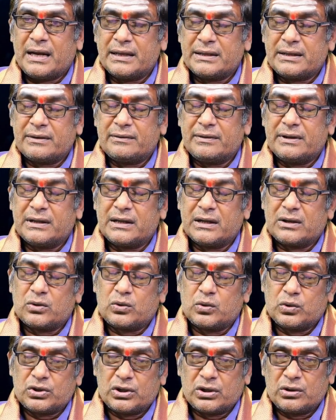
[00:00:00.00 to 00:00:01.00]
ఆ తర్వాత
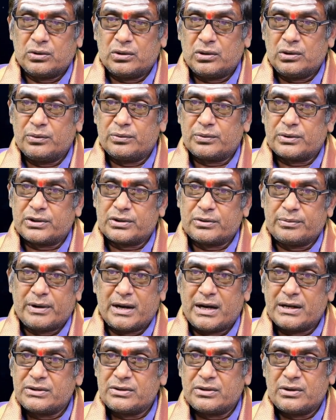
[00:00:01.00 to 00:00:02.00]
కుజగురులు వృషభ
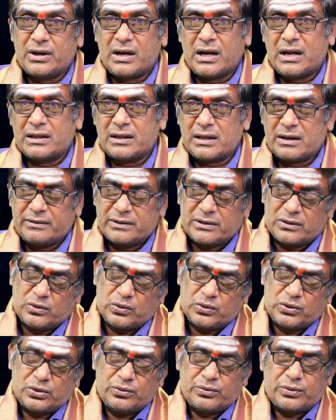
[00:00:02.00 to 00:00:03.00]
రాశిలో ఆ తర్వాత
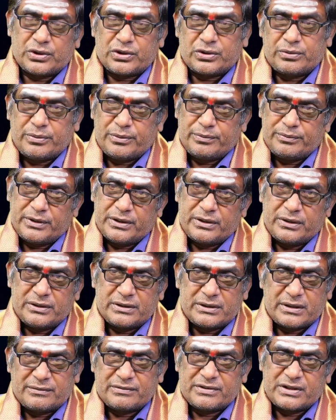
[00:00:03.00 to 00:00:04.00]
కుజుడు వృషభం
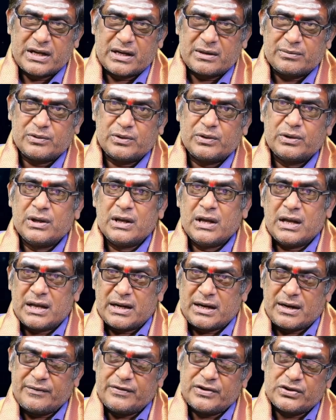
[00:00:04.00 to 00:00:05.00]
మిథున సంచారము
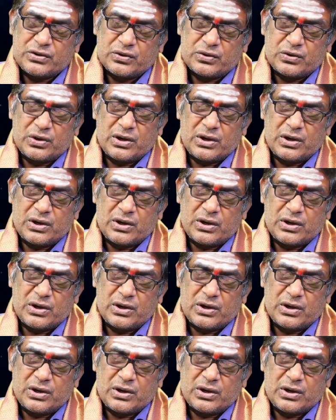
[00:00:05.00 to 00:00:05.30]
రవి